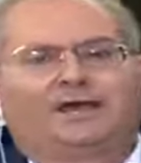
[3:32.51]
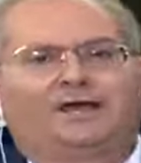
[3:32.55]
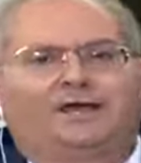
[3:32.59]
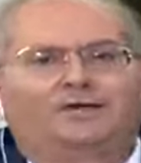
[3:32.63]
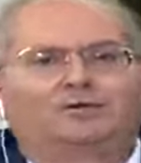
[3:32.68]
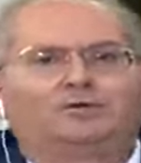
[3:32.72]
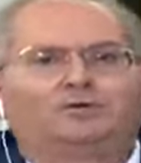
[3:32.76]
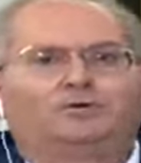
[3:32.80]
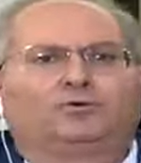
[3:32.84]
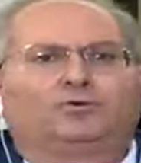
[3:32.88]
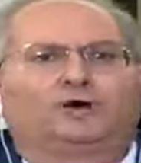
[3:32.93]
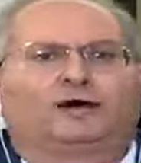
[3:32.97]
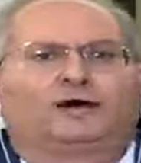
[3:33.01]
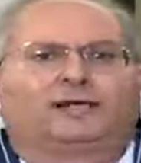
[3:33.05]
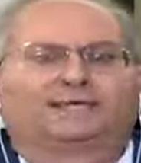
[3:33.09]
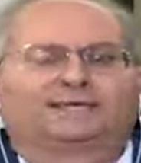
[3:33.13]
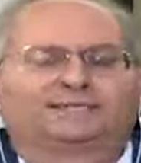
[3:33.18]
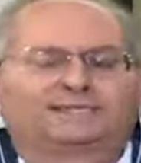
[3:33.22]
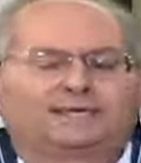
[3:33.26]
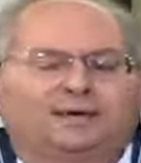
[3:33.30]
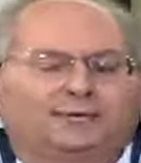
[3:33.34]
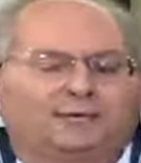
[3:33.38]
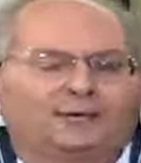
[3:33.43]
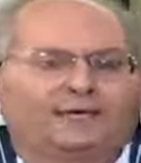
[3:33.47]
أنه
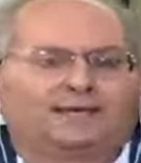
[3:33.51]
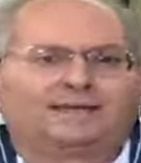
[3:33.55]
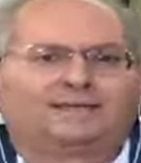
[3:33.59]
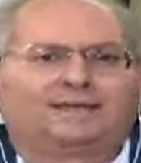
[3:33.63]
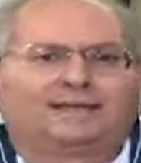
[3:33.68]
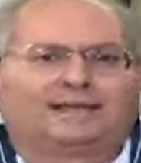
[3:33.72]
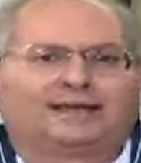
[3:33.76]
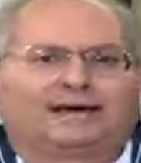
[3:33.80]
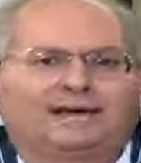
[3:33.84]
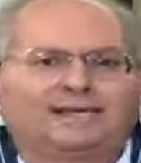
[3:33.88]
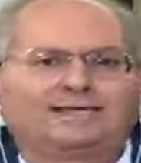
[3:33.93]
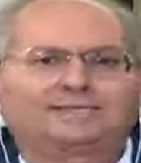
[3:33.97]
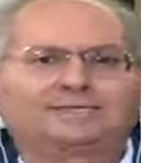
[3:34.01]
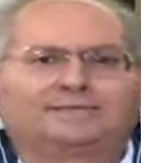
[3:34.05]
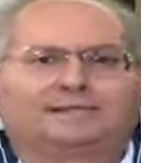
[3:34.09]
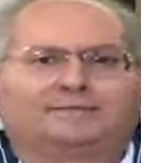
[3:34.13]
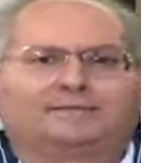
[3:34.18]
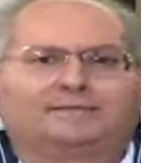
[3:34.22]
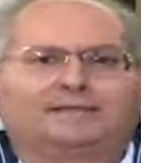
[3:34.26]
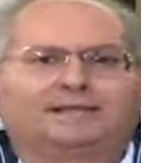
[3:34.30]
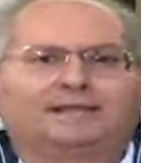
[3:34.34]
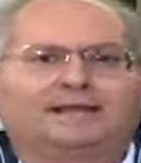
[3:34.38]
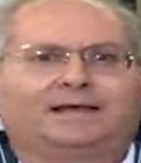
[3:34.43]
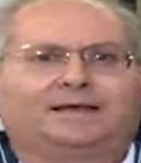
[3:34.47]
السواد
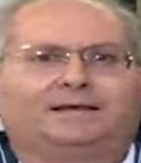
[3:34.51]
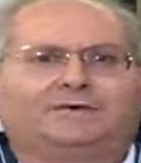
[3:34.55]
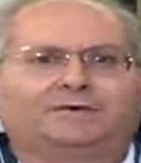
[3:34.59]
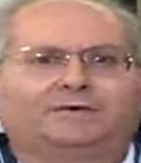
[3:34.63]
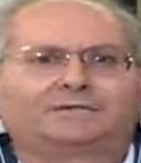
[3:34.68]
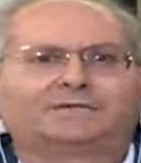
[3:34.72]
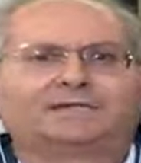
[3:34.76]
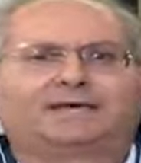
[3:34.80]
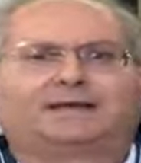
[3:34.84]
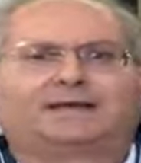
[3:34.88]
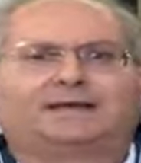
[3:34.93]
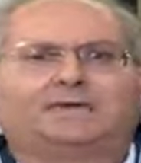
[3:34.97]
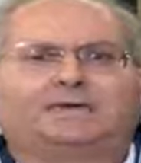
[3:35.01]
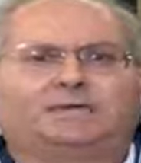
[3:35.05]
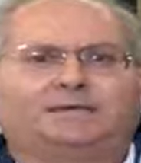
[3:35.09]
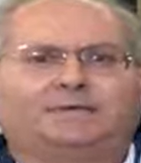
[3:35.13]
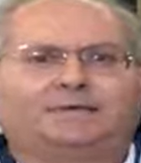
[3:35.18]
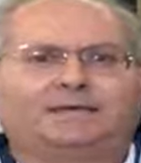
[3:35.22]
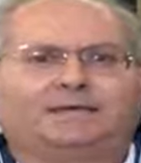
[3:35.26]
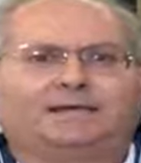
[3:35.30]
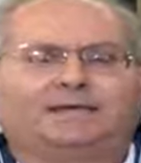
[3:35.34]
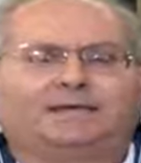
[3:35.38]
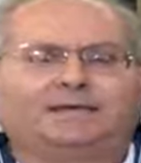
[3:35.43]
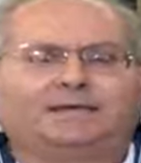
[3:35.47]
الأعظم من الأسر
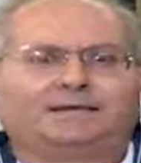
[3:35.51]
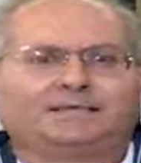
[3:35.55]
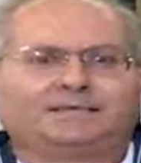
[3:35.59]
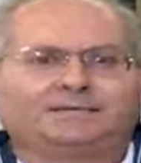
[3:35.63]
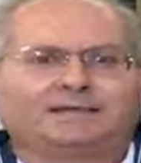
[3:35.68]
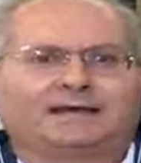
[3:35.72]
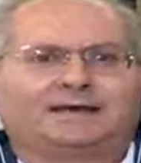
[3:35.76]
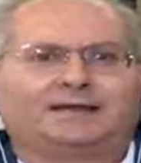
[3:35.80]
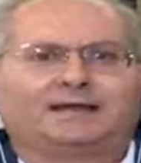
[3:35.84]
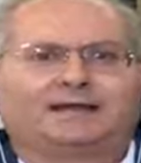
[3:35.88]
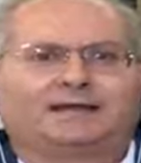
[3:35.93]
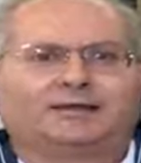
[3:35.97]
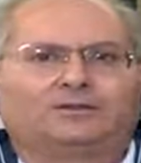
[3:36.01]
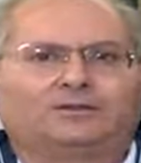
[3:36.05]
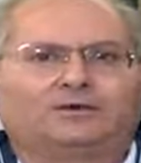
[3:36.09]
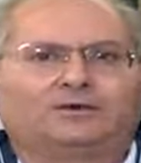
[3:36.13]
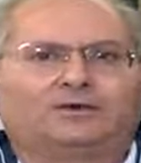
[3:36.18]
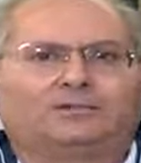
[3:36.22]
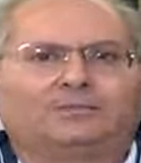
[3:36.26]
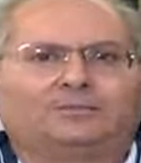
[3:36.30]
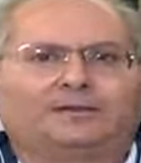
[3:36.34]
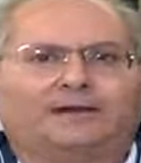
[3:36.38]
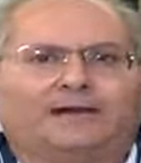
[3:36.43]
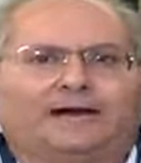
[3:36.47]
اللبنانية صارت
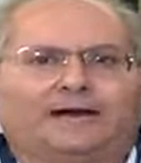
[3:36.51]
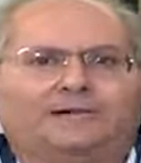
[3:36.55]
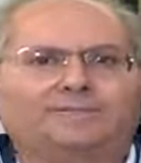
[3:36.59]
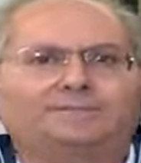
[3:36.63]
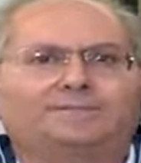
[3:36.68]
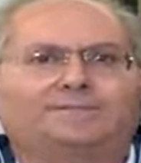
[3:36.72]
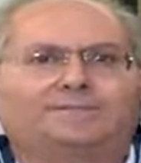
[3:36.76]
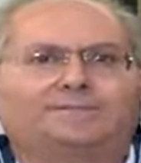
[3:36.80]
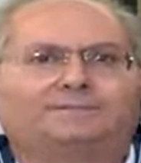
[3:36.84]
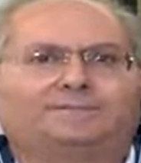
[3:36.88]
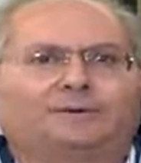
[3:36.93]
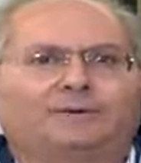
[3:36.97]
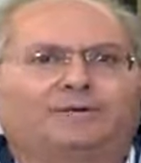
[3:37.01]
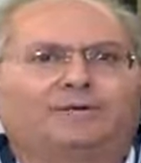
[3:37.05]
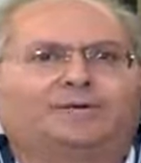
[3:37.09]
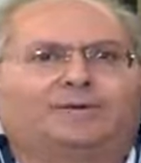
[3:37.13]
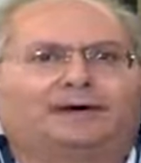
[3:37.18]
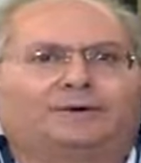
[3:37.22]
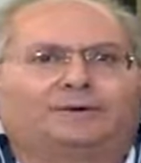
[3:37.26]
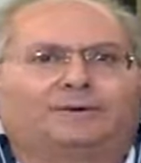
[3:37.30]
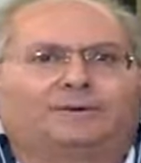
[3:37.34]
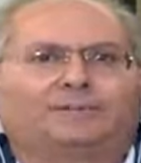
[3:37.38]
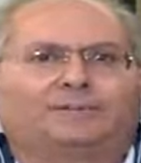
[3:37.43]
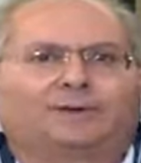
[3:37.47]
اليوم بعجز
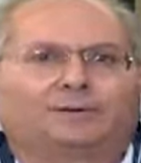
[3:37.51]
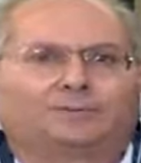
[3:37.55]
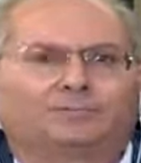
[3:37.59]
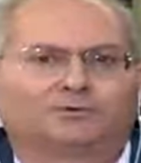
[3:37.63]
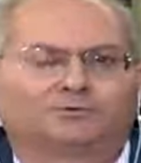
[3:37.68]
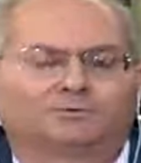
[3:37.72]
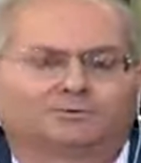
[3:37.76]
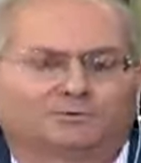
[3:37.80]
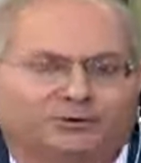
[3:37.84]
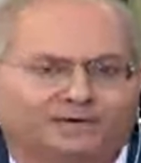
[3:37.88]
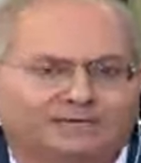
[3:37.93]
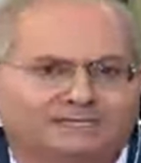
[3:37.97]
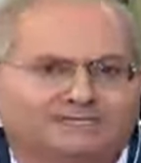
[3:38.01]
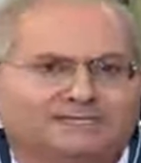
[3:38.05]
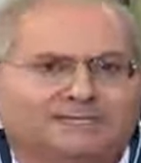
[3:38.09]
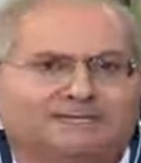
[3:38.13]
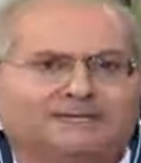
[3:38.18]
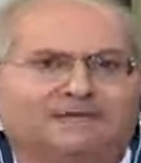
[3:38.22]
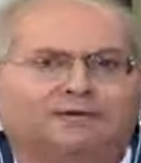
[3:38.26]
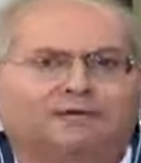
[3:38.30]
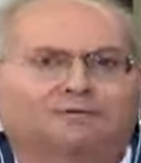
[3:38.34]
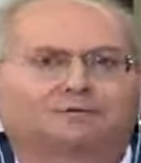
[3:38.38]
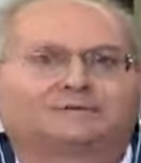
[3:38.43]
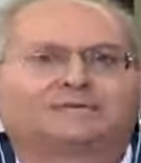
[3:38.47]
بنيوي
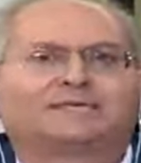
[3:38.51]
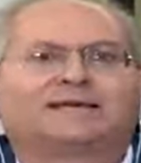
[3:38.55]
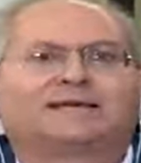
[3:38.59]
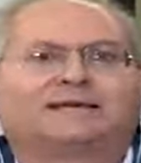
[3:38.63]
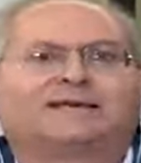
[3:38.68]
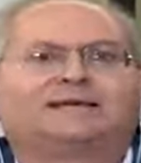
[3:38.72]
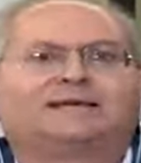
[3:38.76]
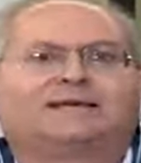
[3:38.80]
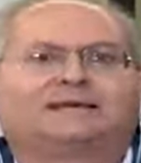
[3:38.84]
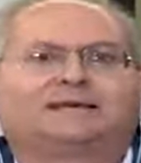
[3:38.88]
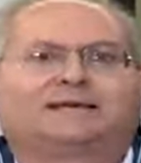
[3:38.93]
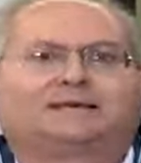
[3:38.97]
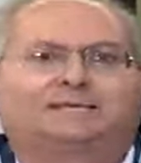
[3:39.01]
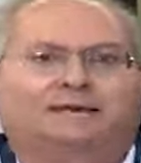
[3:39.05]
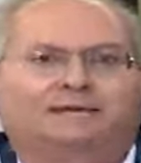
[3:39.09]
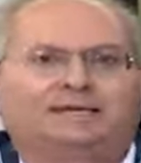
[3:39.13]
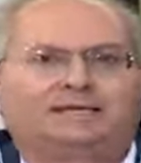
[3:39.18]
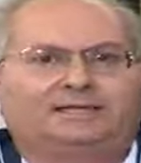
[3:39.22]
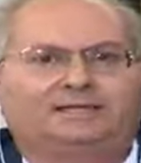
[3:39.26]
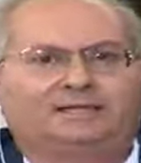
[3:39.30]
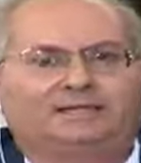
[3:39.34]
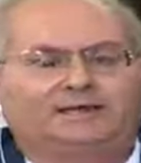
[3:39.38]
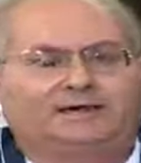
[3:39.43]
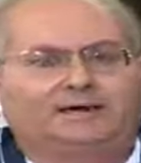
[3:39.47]
بالموازنة الأسرية
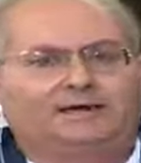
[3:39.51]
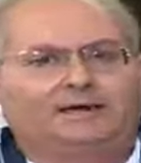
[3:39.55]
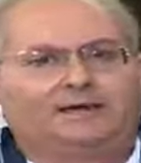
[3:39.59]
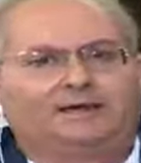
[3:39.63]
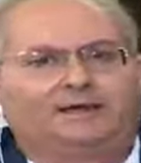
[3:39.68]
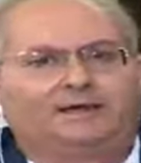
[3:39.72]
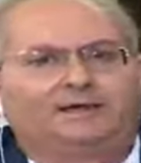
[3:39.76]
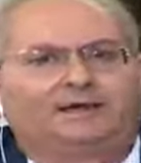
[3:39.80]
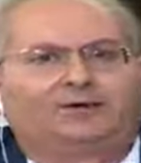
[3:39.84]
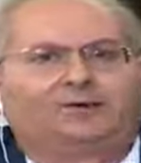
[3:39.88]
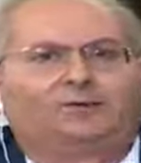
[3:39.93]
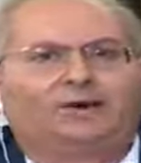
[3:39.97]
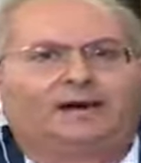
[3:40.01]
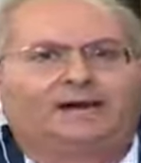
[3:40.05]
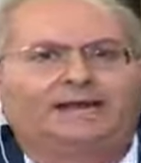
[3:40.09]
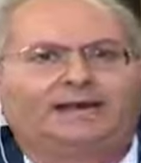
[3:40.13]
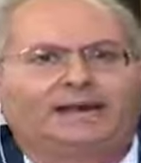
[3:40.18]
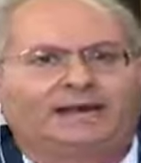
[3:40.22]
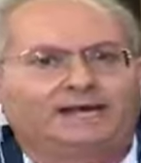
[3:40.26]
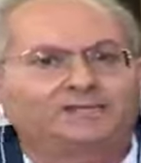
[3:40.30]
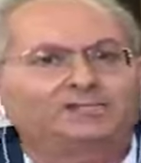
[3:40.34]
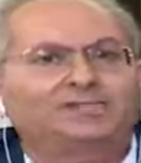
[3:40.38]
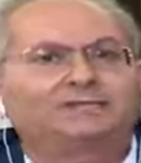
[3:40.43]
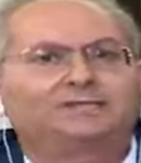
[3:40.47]
تبعيتها
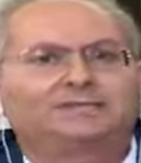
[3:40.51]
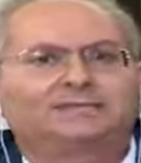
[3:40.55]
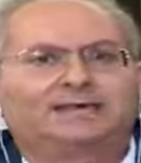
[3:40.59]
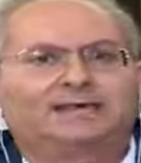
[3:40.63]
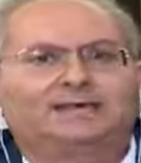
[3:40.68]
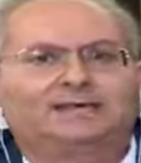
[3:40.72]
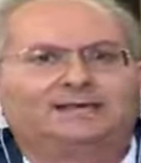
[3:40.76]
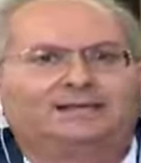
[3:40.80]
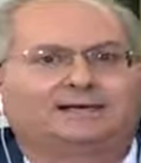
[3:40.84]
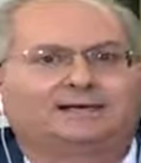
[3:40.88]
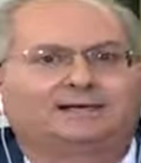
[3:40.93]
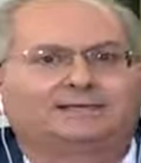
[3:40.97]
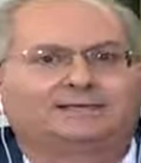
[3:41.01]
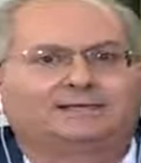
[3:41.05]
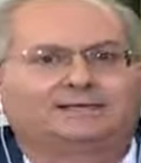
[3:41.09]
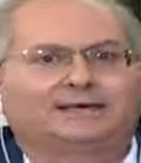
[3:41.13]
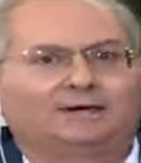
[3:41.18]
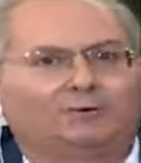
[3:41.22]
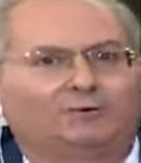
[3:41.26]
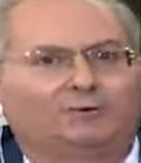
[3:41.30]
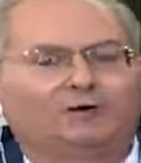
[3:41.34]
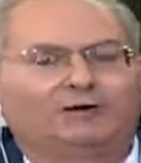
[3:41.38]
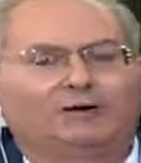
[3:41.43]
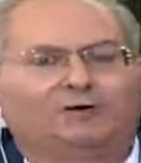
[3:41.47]
وهالعجز هيدا
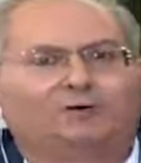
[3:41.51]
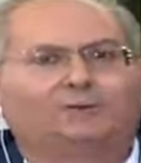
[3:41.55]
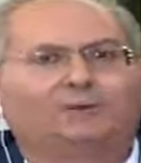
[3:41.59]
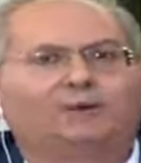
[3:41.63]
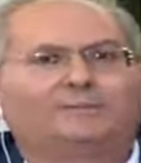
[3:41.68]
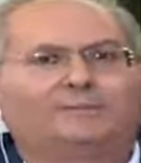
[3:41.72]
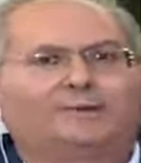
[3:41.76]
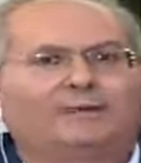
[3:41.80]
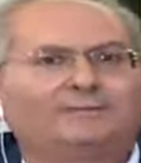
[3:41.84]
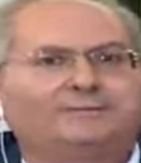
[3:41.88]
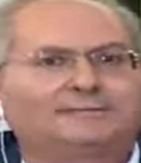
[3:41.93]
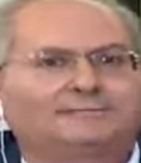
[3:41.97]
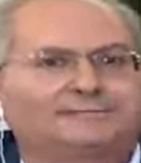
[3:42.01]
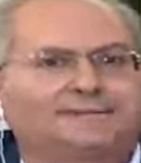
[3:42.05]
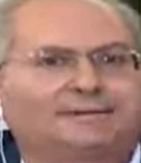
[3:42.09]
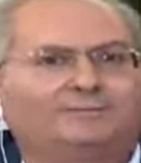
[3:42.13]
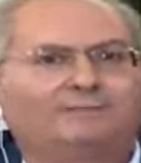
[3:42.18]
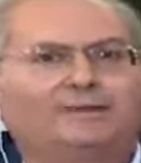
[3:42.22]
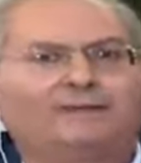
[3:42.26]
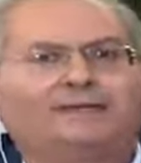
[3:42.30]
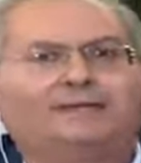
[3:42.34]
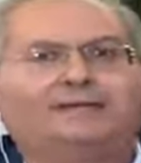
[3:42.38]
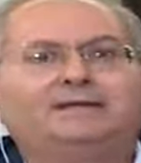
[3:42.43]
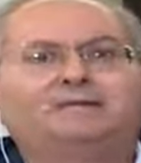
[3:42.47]
تصور هو بين
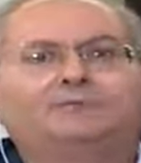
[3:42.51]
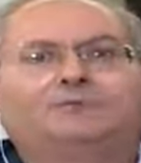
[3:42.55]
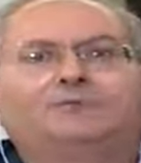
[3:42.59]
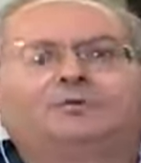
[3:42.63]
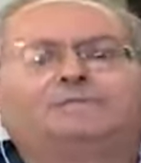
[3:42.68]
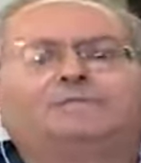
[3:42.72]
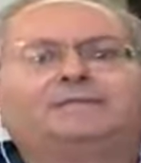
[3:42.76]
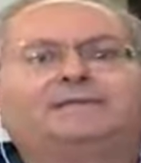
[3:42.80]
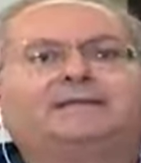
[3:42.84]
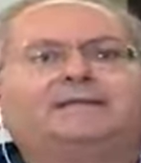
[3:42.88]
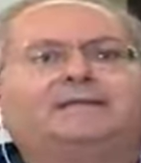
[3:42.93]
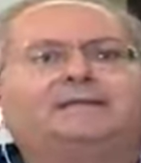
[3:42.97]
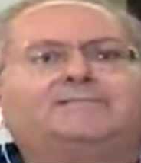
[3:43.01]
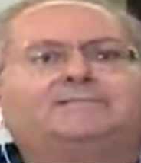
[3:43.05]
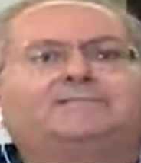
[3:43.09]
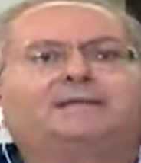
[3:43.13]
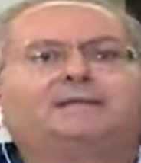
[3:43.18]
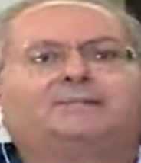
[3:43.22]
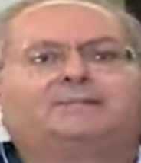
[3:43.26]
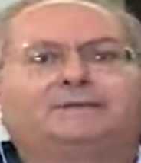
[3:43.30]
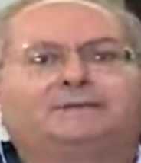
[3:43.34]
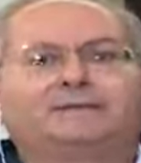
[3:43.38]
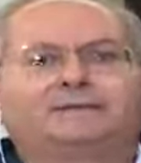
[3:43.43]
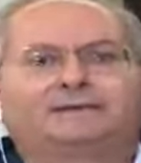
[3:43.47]
ال70
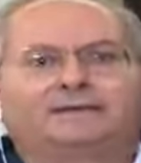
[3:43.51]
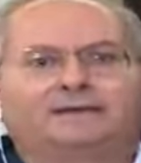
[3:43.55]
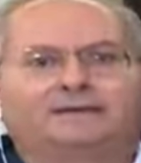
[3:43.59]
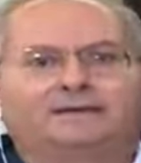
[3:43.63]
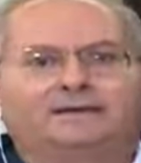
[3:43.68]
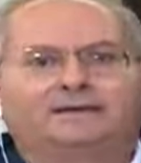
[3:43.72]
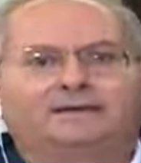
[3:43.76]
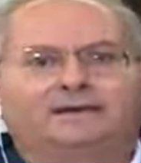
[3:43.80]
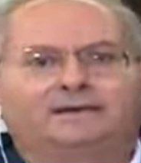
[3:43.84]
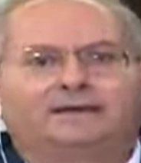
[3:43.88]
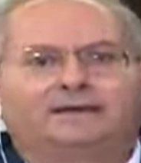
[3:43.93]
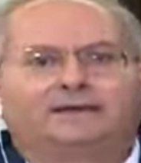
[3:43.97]
و80%